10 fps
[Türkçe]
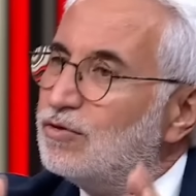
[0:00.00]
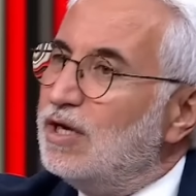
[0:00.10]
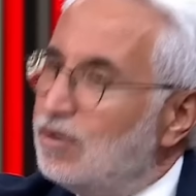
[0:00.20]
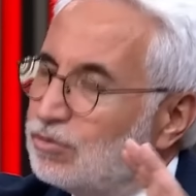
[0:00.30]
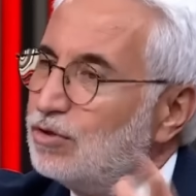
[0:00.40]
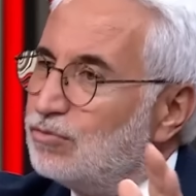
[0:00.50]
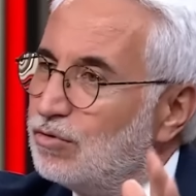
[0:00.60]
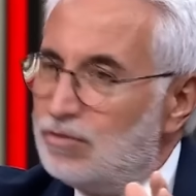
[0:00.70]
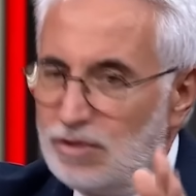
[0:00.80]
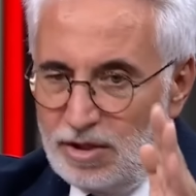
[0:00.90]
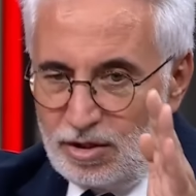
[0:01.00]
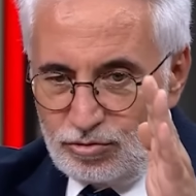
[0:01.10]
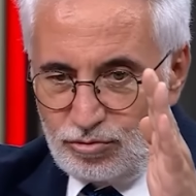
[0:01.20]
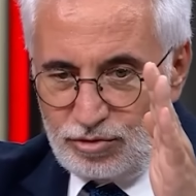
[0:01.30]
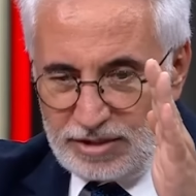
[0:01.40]
söyle o da doğru.
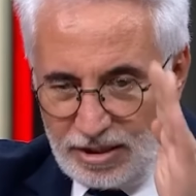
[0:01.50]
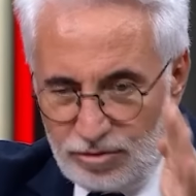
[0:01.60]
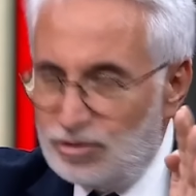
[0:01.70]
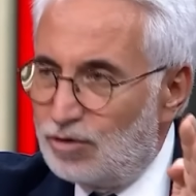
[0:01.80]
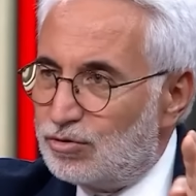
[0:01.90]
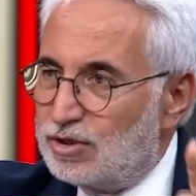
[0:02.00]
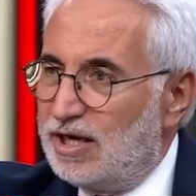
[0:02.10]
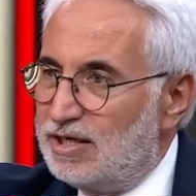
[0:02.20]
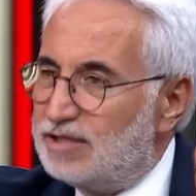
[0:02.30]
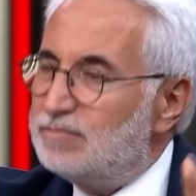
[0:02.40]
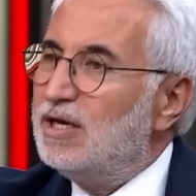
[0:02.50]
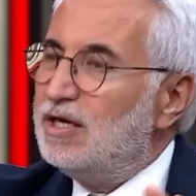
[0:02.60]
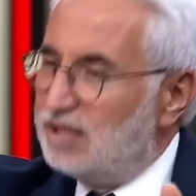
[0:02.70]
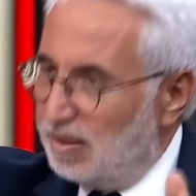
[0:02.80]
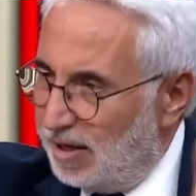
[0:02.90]
Çünkü senin yüzünden oldu kardeşim
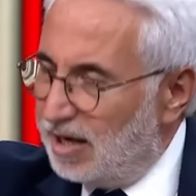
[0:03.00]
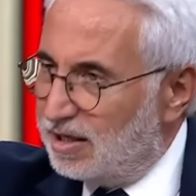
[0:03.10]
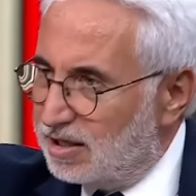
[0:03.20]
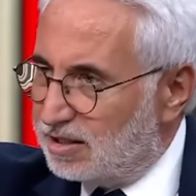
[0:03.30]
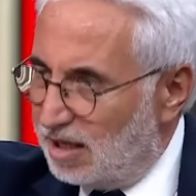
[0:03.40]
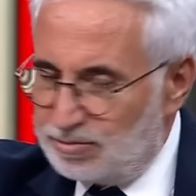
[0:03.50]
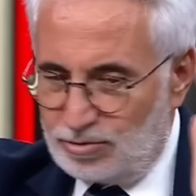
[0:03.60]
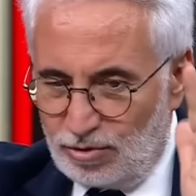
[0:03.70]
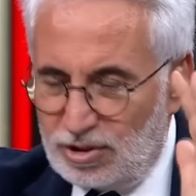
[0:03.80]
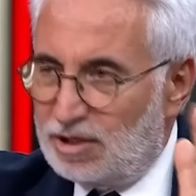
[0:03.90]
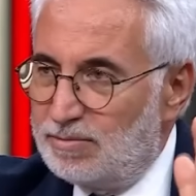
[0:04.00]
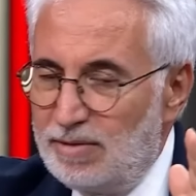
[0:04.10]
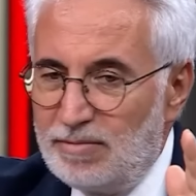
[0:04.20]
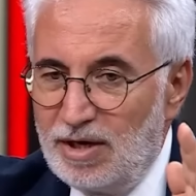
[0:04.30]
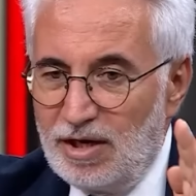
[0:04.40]
deme hakkına da sahipsin. O da tamam.
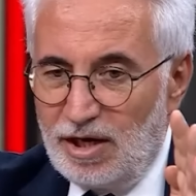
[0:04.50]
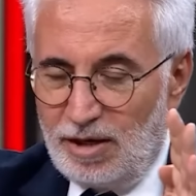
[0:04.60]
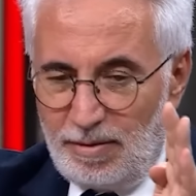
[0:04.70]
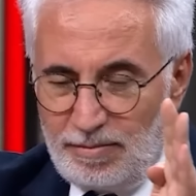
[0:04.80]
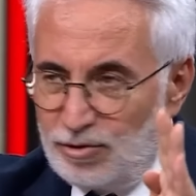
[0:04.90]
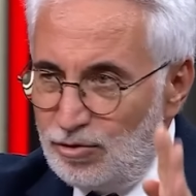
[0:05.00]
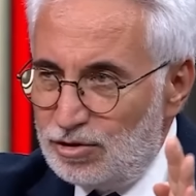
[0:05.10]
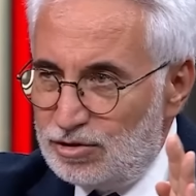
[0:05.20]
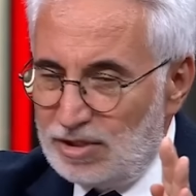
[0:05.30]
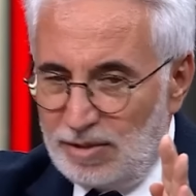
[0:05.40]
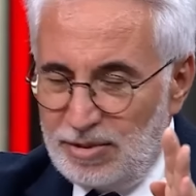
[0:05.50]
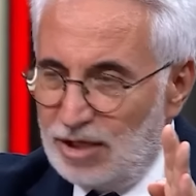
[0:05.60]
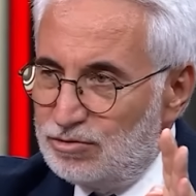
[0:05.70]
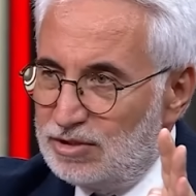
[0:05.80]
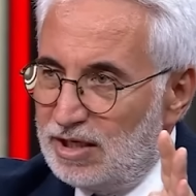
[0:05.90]
Ama diyorsun ya
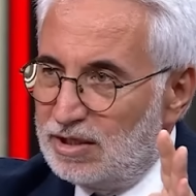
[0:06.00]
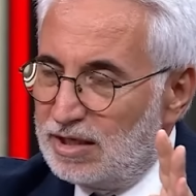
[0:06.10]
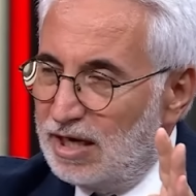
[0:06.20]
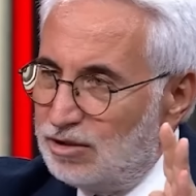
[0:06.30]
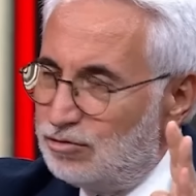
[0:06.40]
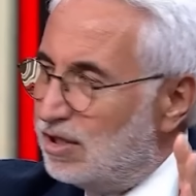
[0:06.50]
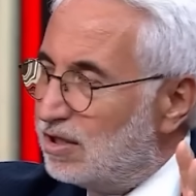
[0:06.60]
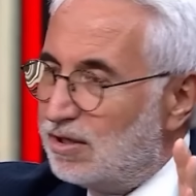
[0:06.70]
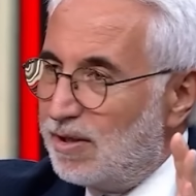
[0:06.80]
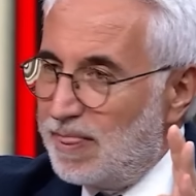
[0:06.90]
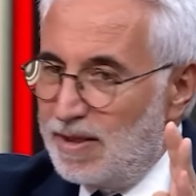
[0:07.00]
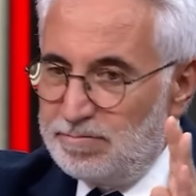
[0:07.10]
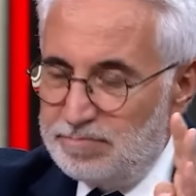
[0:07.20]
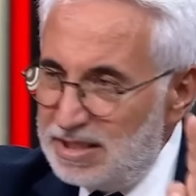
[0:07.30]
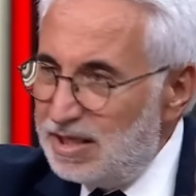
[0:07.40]
biraz önce kendin söyledin.
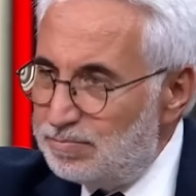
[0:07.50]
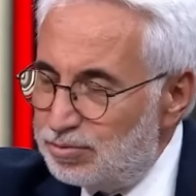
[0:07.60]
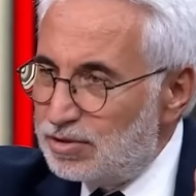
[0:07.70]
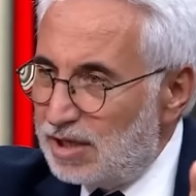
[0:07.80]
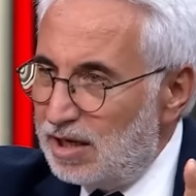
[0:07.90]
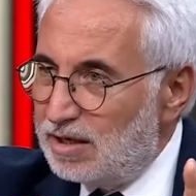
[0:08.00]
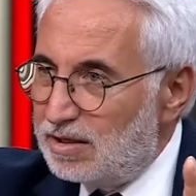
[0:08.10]
Bir de burada